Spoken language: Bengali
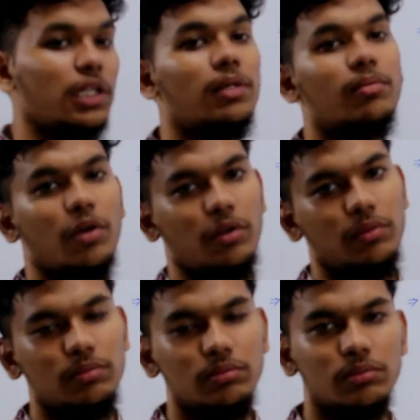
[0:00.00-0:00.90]
রিডিং করো
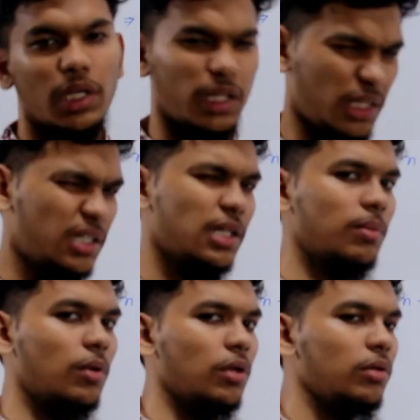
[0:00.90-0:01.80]
এটাকে ঠিক
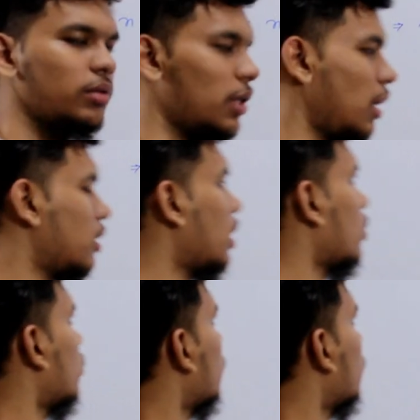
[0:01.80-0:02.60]
বলো না দেখো